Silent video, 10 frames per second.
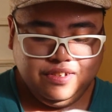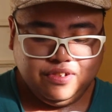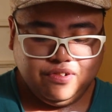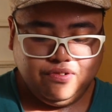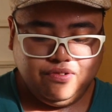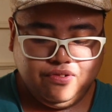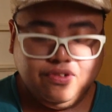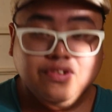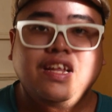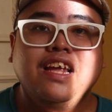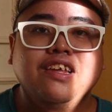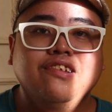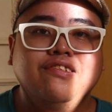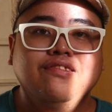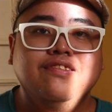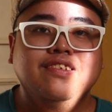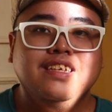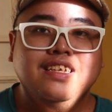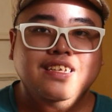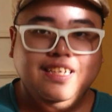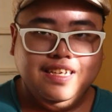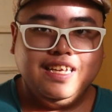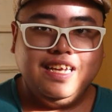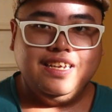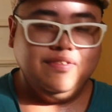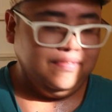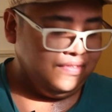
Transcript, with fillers: So, thank you, Okay.